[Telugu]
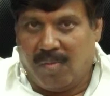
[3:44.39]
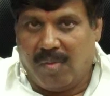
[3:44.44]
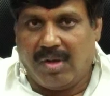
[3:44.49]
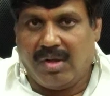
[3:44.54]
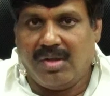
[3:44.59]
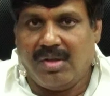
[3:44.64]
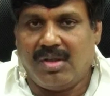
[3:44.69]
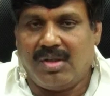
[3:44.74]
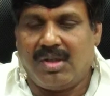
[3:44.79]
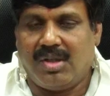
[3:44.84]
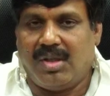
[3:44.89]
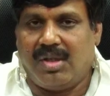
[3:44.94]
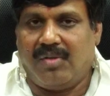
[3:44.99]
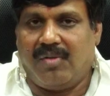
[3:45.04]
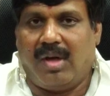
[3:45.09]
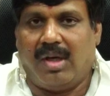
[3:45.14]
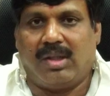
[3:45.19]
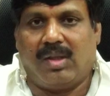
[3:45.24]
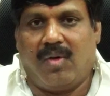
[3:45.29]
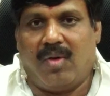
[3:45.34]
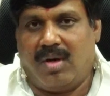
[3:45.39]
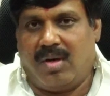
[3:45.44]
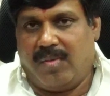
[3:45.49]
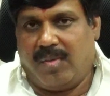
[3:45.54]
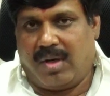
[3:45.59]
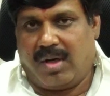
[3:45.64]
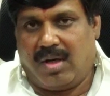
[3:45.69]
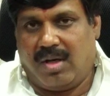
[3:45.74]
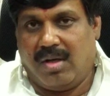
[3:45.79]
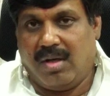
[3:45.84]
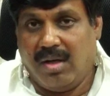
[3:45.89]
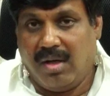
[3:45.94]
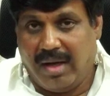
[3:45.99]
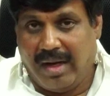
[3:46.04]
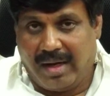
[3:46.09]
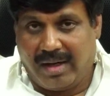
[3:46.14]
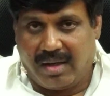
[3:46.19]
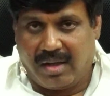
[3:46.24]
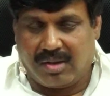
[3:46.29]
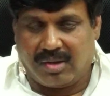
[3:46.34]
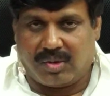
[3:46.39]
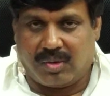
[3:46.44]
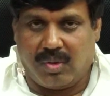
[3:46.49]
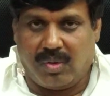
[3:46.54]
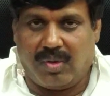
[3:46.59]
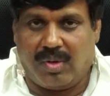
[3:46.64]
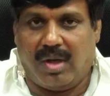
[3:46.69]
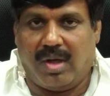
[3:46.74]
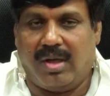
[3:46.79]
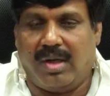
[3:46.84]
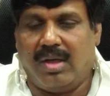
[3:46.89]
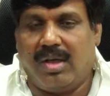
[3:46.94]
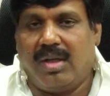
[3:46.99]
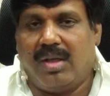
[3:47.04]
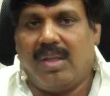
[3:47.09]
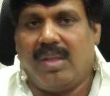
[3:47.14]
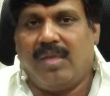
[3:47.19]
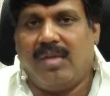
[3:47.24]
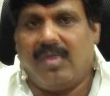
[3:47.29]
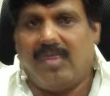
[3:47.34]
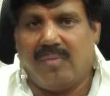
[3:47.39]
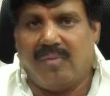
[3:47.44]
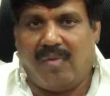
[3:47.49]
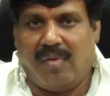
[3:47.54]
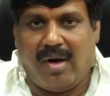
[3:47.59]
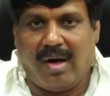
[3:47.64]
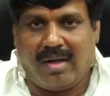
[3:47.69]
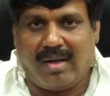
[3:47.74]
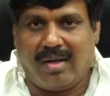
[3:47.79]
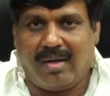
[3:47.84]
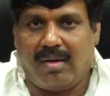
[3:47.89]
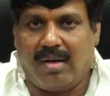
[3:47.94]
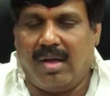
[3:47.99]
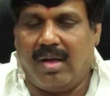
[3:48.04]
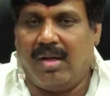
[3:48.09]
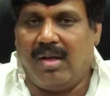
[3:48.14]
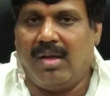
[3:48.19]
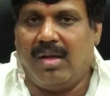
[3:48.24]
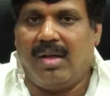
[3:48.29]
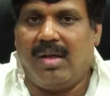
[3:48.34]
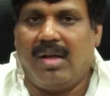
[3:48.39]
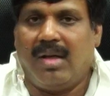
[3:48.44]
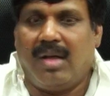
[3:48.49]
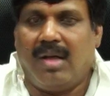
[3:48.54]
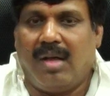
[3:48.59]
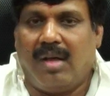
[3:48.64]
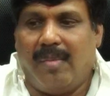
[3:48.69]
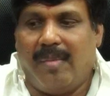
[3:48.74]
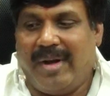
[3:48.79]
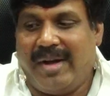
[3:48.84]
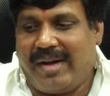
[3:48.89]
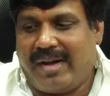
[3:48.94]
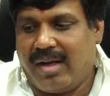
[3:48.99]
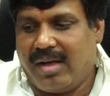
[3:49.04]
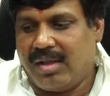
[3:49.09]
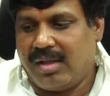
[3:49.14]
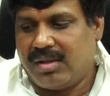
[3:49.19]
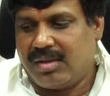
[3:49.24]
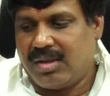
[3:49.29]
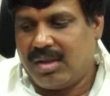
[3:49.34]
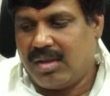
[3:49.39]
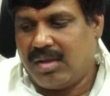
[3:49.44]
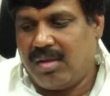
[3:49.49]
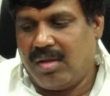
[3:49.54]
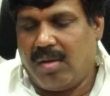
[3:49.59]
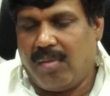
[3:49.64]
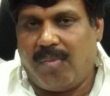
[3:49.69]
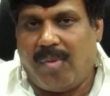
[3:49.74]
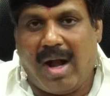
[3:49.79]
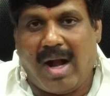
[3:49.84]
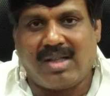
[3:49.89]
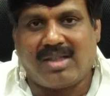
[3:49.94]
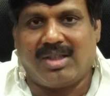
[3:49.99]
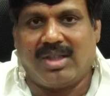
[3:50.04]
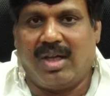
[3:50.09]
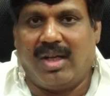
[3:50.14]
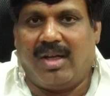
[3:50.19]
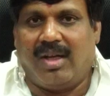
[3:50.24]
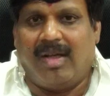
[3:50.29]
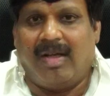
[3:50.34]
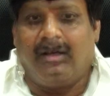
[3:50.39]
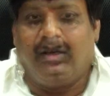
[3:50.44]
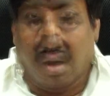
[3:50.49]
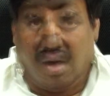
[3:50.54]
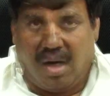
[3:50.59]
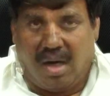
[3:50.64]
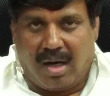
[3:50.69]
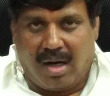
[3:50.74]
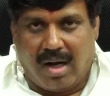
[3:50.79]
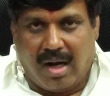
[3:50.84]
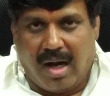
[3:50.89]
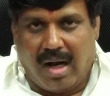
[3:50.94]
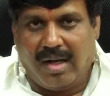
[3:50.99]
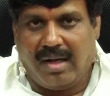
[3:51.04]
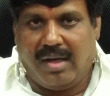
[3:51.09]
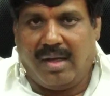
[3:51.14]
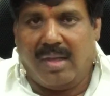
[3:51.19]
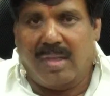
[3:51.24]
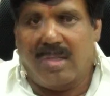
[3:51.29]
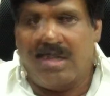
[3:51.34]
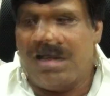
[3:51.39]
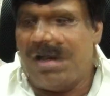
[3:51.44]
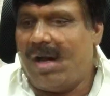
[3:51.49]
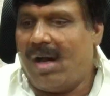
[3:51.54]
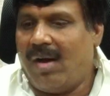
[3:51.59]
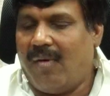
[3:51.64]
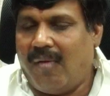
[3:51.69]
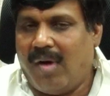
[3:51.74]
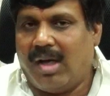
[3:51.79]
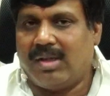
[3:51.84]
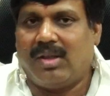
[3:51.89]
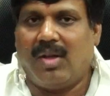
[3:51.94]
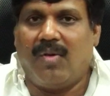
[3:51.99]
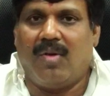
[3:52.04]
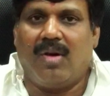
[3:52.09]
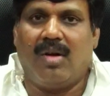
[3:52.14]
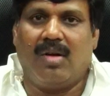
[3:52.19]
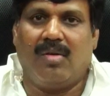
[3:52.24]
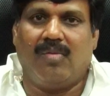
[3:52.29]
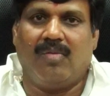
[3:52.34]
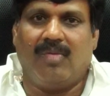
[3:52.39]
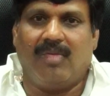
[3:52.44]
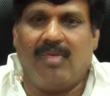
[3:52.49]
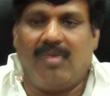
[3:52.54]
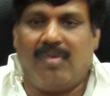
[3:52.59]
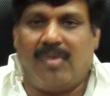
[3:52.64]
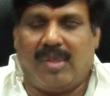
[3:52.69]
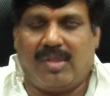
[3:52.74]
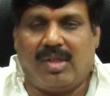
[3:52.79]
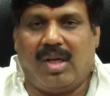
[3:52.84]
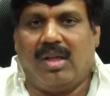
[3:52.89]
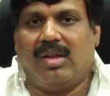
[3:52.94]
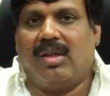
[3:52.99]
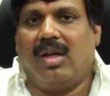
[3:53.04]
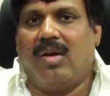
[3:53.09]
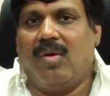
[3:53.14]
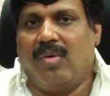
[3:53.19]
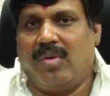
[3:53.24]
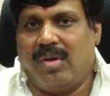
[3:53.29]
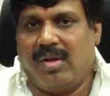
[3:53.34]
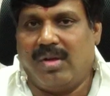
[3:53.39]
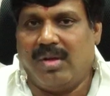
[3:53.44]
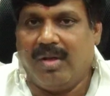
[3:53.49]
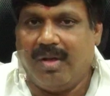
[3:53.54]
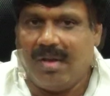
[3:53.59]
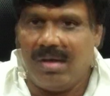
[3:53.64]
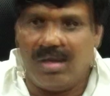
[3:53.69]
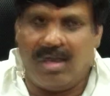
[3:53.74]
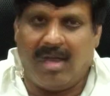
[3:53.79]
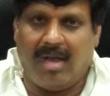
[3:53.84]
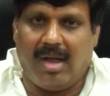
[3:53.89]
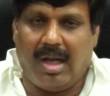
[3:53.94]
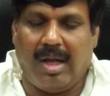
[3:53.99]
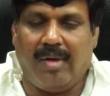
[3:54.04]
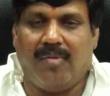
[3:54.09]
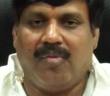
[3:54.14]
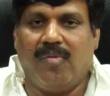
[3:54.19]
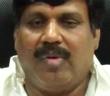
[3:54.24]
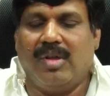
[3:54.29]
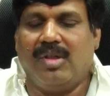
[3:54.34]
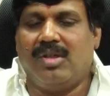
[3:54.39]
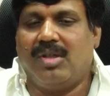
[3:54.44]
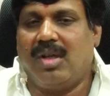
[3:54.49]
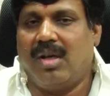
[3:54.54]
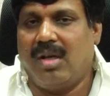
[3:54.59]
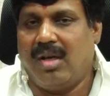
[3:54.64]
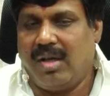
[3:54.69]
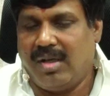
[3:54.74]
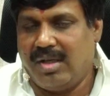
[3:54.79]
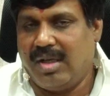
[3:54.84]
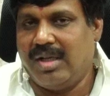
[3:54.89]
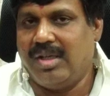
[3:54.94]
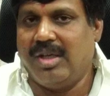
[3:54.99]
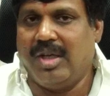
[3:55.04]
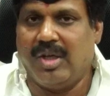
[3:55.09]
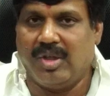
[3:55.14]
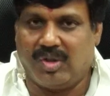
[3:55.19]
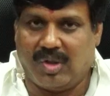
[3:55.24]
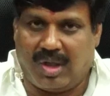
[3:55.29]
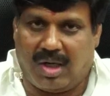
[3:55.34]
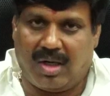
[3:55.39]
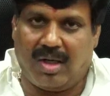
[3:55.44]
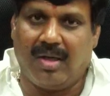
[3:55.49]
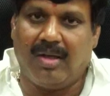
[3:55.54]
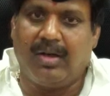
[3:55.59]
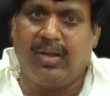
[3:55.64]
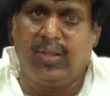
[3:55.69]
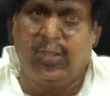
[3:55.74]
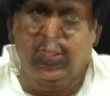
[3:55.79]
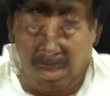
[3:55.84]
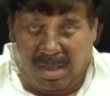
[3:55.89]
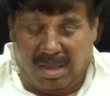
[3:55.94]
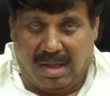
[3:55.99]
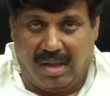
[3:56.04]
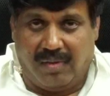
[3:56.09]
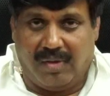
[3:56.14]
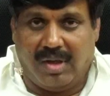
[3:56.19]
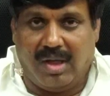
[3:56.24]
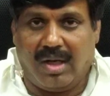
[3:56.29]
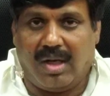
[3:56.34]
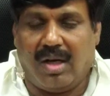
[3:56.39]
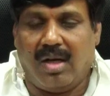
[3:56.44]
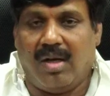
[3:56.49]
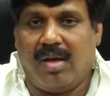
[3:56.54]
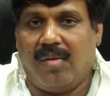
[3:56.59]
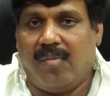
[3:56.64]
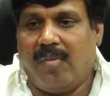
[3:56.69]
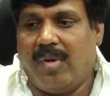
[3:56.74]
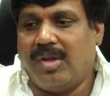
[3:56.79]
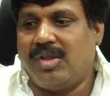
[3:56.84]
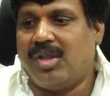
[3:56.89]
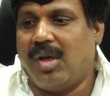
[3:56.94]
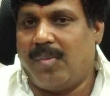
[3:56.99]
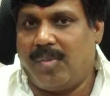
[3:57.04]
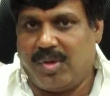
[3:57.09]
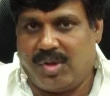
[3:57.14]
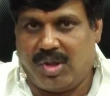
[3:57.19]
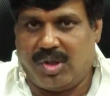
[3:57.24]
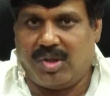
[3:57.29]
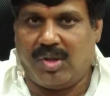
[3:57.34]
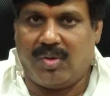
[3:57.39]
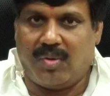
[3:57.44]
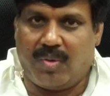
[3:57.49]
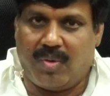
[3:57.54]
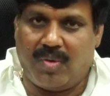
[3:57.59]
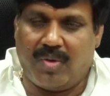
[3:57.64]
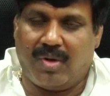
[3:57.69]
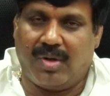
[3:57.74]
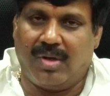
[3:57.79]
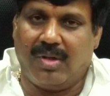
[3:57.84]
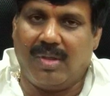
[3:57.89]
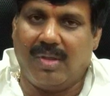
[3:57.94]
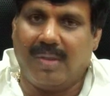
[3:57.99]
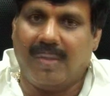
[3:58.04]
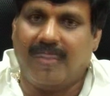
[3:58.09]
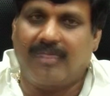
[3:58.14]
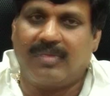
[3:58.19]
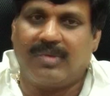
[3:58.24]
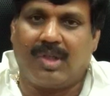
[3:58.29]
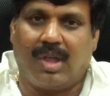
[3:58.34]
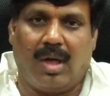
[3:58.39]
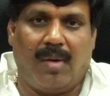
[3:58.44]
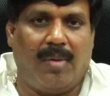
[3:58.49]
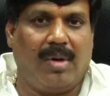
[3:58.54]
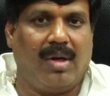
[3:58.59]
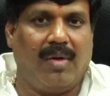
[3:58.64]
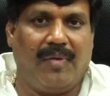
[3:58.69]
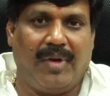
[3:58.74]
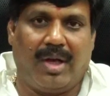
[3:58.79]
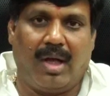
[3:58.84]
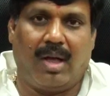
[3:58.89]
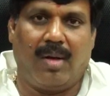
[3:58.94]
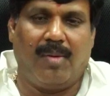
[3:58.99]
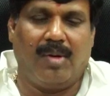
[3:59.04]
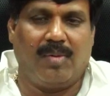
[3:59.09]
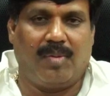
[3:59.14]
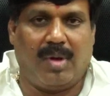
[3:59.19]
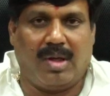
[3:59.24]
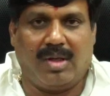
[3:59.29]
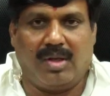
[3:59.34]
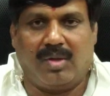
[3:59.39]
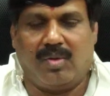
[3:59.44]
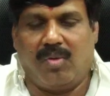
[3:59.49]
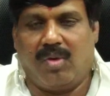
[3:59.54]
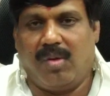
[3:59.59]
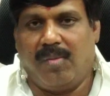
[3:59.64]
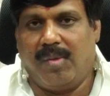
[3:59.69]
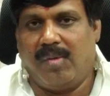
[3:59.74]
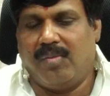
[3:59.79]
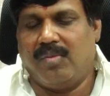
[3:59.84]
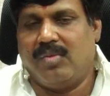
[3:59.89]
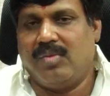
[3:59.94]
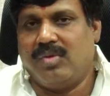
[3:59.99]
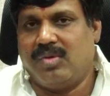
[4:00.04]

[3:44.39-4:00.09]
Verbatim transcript: మంచి వాతావరణం అక్కడ లాటరేట్ స్టోర్ కానీ వాటర్ కానీ మెడికేషన్ ప్లాంట్స్ కానీ ఆ గాలి ఆ వాతావరణం ప్రశాంతంగా ఉంటుంది లైఫ్ మంచిగా ఎంజాయ్ చేయొచ్చు అక్కడ అదేవిధంగా మంచి అప్రిషియేషన్ కూడా ఉంటుంది కాబట్టి వికారాబాద్ ప్రాజెక్ట్ కూడా మేము